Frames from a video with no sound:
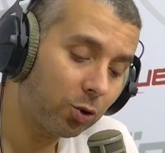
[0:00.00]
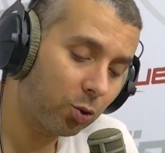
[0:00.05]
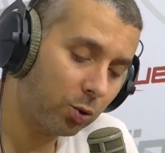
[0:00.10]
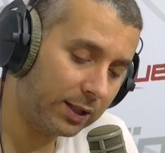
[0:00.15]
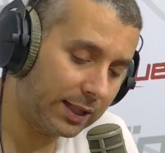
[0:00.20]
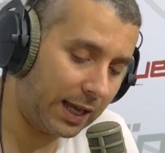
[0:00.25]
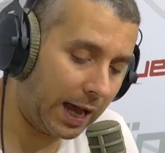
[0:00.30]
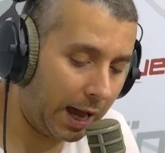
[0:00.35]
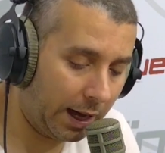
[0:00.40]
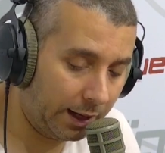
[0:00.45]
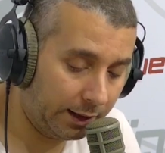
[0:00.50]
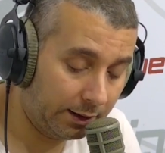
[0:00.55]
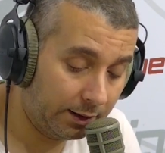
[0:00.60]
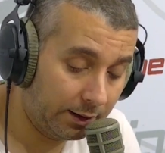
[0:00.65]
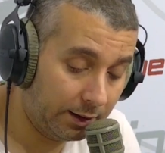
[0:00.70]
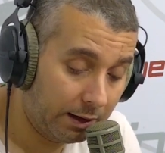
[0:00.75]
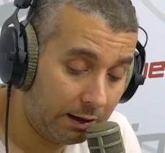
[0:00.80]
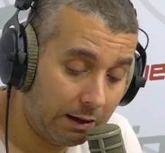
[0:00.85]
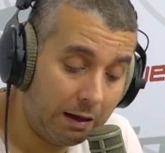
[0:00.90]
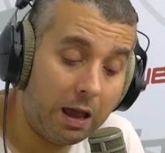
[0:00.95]
تصعد
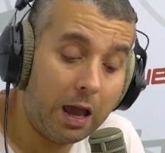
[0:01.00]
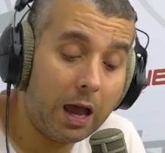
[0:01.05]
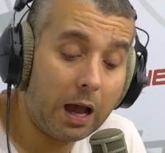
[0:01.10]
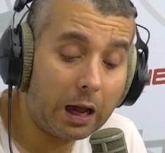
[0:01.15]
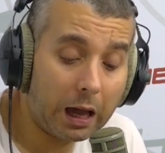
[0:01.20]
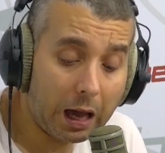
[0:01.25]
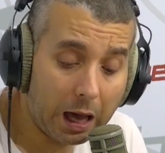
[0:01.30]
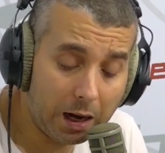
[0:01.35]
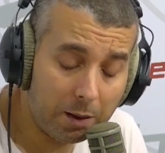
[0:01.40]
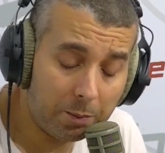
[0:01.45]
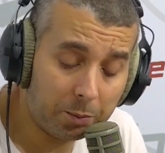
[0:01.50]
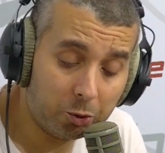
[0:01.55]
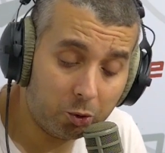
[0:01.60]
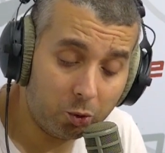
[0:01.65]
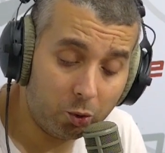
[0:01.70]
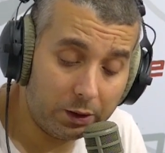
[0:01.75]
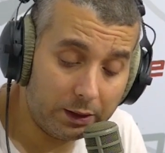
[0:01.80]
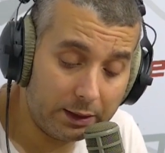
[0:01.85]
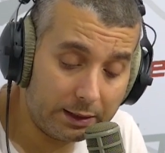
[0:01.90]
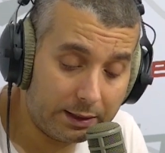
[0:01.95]
قلب
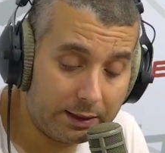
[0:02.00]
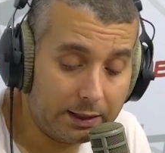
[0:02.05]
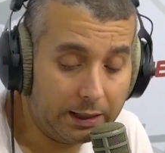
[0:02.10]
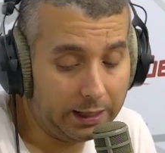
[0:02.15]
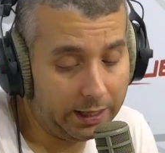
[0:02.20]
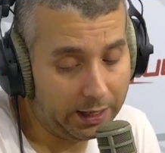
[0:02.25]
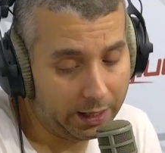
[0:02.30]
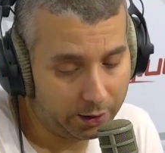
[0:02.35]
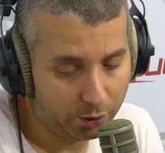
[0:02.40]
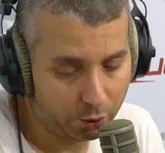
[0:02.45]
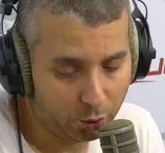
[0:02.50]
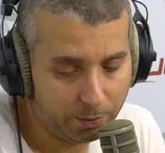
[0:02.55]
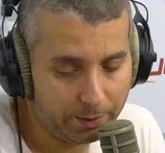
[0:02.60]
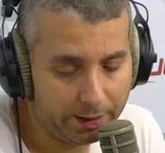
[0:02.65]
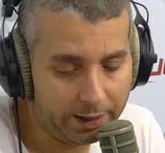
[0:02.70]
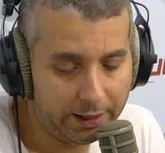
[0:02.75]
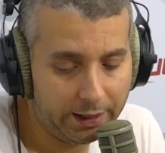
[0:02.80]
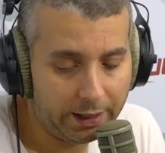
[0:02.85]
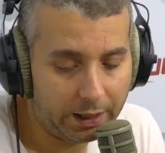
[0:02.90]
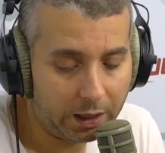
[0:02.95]
تونس لا
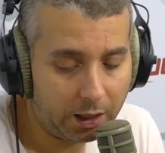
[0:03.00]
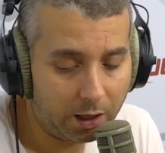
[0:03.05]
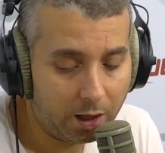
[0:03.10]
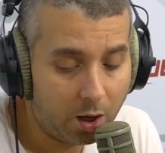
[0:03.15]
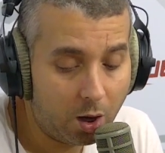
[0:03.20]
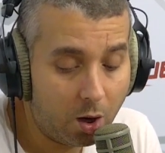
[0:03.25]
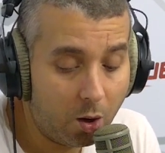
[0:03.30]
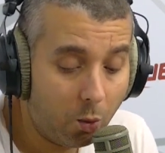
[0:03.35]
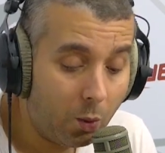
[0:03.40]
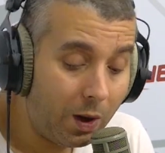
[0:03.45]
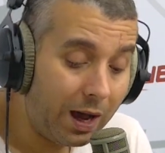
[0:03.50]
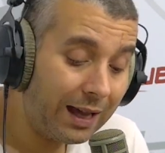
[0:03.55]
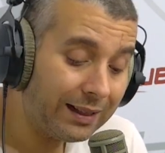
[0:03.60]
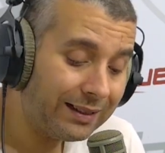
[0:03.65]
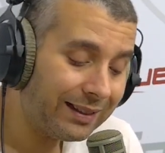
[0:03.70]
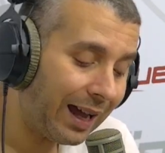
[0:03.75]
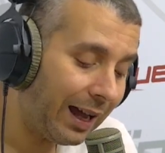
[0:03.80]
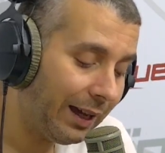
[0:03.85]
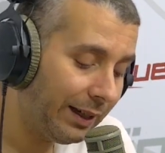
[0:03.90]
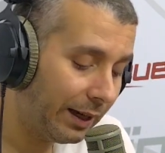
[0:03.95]
يمانع
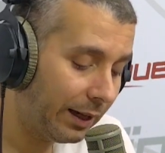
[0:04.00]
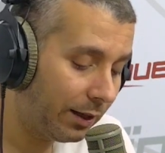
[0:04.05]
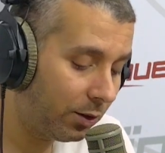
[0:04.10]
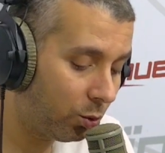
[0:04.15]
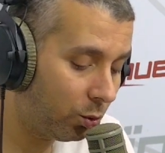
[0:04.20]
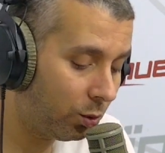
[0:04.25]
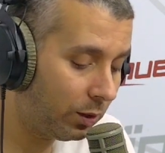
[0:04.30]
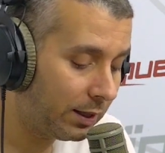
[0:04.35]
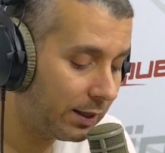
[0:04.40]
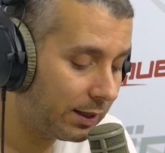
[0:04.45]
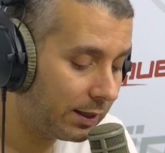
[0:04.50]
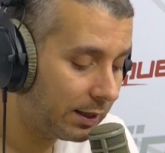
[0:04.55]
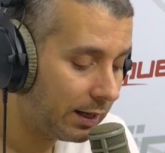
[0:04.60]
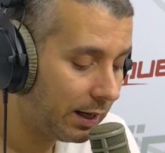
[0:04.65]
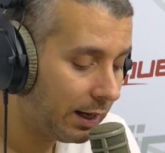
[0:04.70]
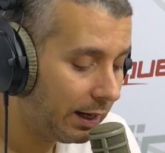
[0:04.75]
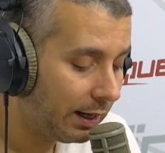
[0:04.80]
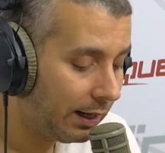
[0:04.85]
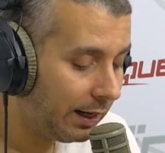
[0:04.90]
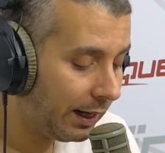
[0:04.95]
وتحيا تونس
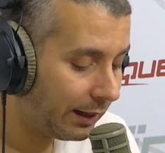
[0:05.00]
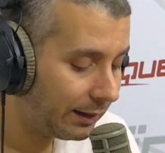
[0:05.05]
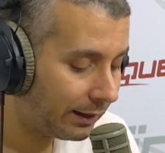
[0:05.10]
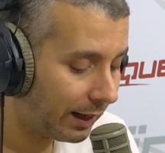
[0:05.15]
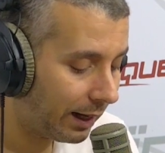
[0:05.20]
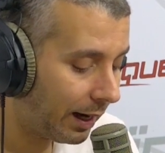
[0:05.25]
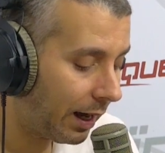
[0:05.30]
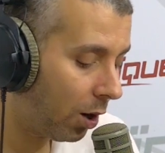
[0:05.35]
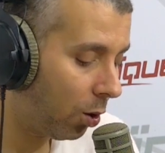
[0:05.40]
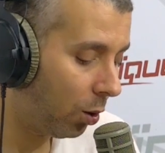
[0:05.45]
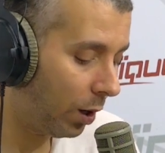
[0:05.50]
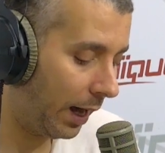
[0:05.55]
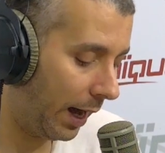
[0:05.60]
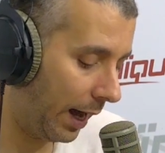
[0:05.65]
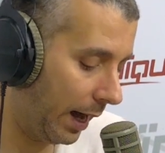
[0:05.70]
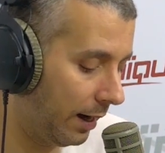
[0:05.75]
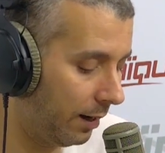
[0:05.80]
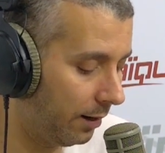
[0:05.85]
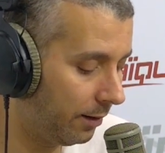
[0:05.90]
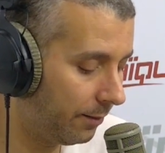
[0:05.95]
لا تراه
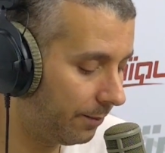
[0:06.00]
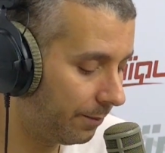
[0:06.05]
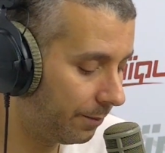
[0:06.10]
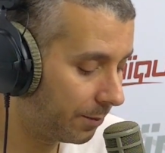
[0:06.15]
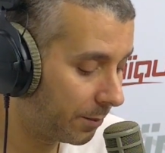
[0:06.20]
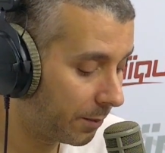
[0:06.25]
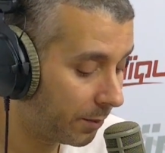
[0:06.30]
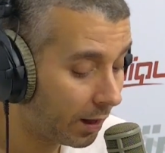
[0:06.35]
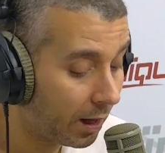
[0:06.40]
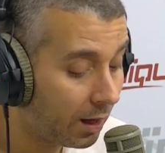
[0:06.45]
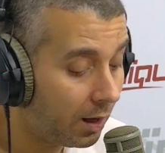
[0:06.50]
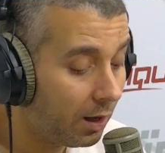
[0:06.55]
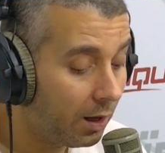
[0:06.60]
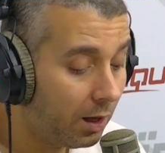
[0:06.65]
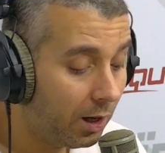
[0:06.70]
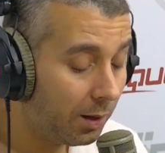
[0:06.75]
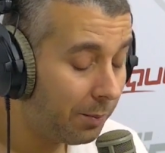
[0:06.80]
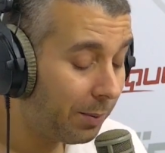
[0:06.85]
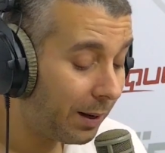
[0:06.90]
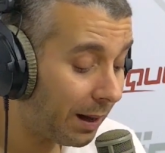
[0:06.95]
الحل
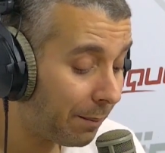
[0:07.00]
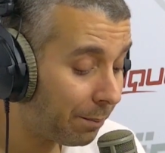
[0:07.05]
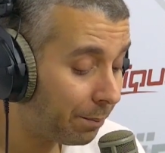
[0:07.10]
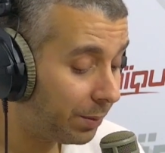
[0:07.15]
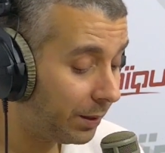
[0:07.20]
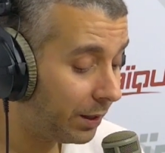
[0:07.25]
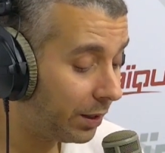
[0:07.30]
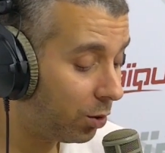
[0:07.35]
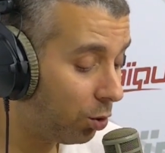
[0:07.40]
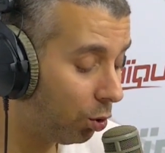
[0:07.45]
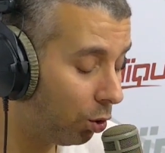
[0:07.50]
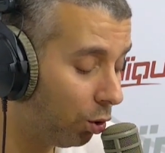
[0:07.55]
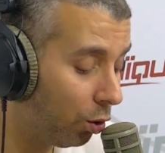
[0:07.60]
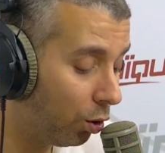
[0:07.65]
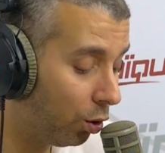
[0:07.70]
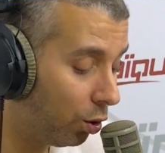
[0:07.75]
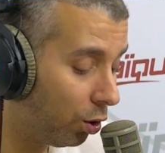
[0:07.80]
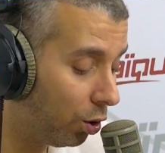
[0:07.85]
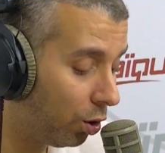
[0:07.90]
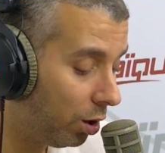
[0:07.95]
بربي
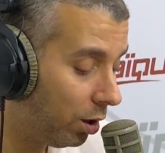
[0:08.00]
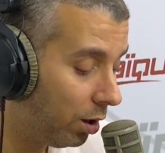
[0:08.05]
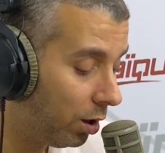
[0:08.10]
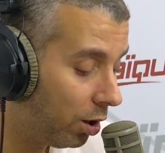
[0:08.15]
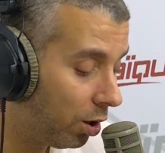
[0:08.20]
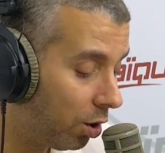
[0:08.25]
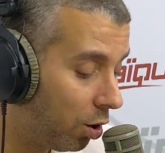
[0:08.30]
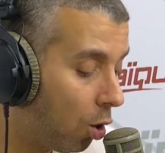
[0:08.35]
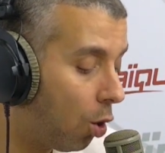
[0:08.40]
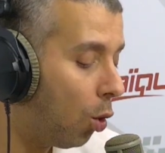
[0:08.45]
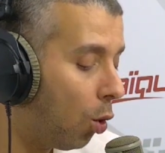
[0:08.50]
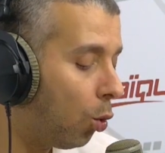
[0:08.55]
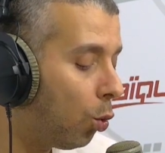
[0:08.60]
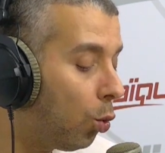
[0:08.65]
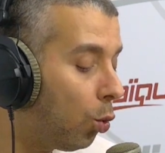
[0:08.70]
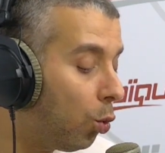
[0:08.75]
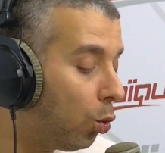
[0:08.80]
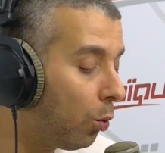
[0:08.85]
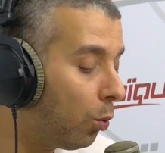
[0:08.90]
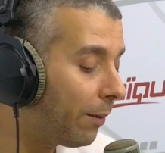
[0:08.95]
يقول
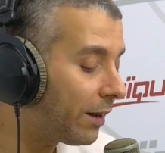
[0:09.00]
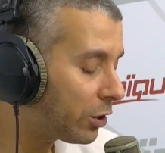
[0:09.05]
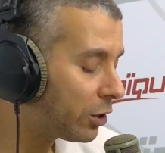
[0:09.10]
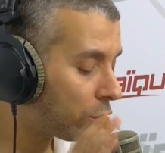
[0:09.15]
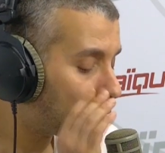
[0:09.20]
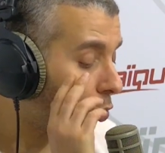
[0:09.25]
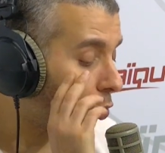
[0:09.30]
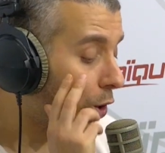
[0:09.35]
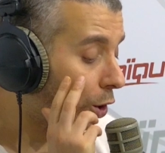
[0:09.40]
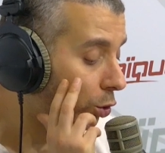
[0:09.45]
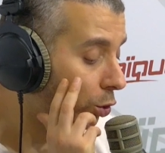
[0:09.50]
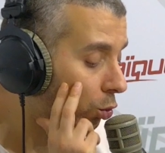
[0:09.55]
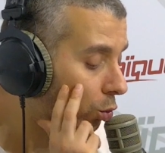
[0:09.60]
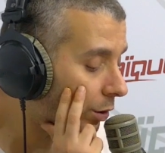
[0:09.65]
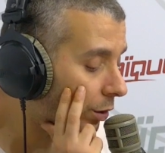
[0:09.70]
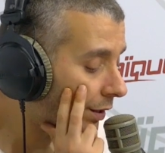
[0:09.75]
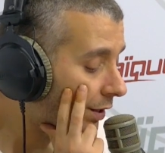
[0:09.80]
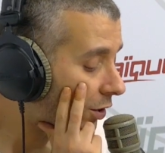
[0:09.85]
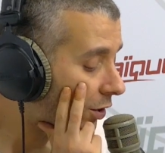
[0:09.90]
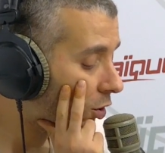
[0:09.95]
ومشروع
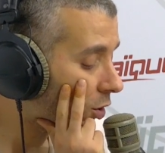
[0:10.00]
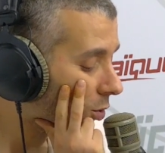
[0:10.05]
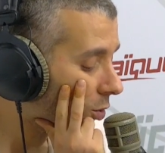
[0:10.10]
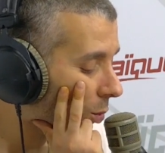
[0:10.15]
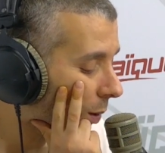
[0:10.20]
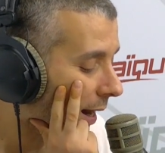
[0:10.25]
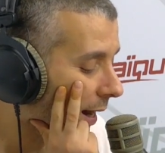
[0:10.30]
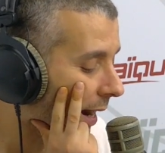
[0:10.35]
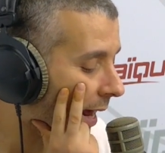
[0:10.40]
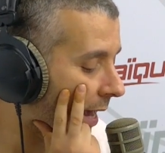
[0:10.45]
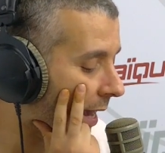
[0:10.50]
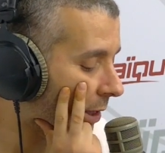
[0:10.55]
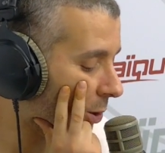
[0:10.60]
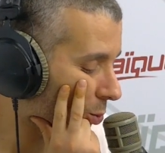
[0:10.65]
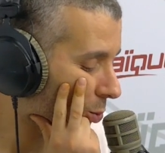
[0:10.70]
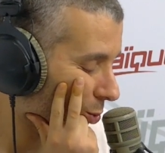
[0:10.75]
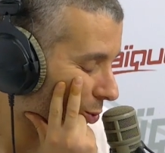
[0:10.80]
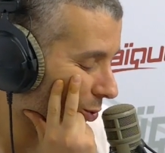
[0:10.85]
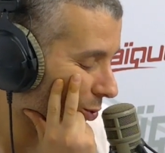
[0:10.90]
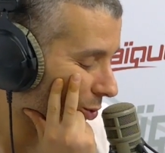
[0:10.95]
تونس شنو رايو